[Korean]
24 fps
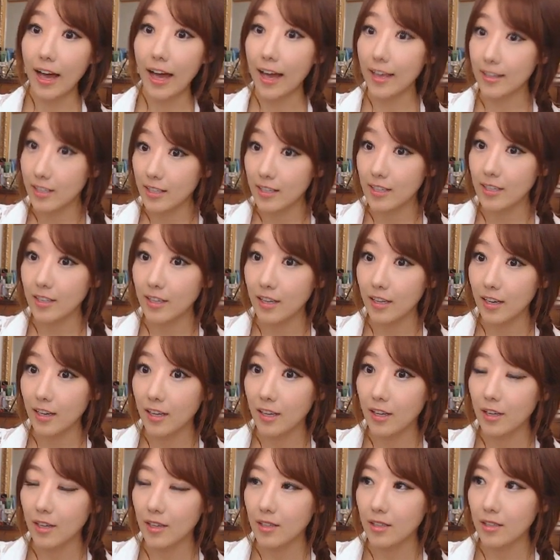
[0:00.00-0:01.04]
아니
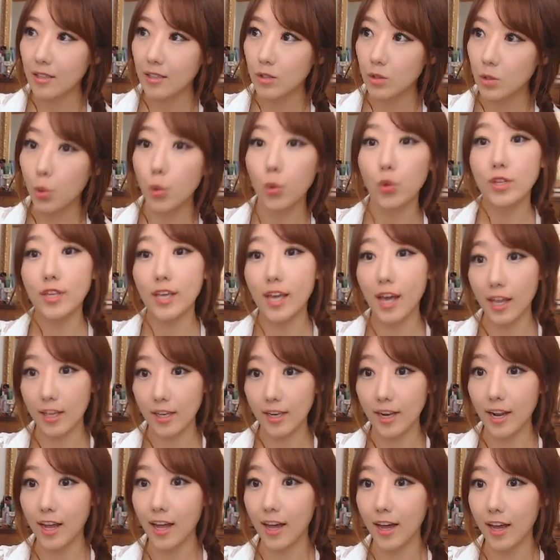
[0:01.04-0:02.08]
돈이
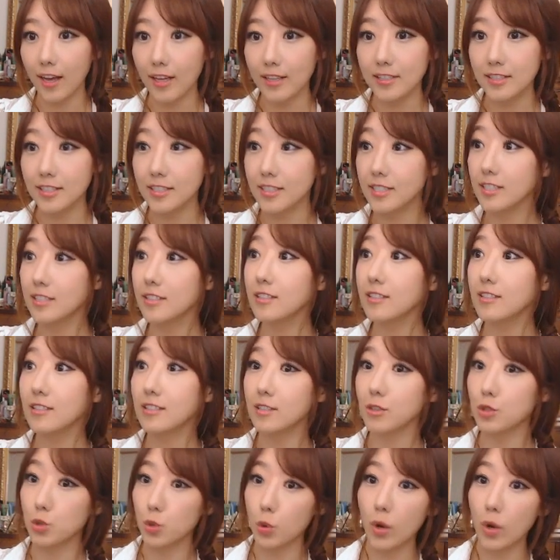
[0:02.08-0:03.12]
아니라
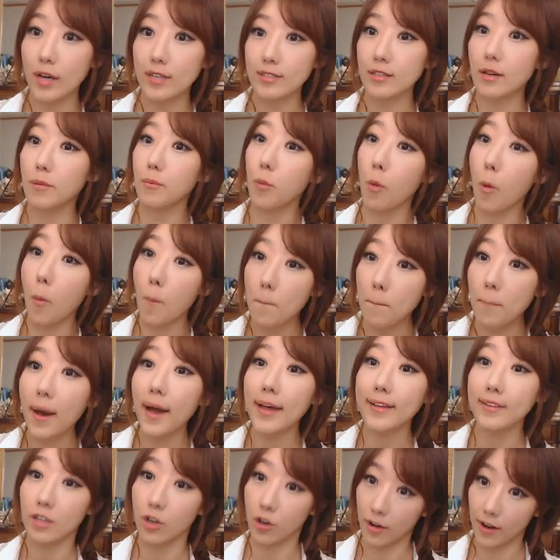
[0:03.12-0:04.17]
지들이 좋아서
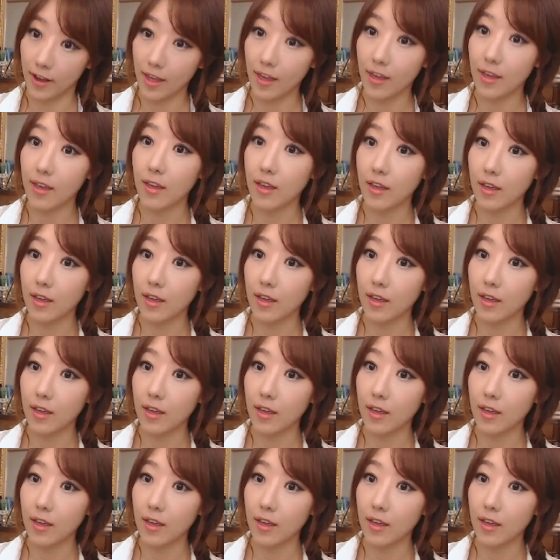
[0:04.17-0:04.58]
몸판 거래.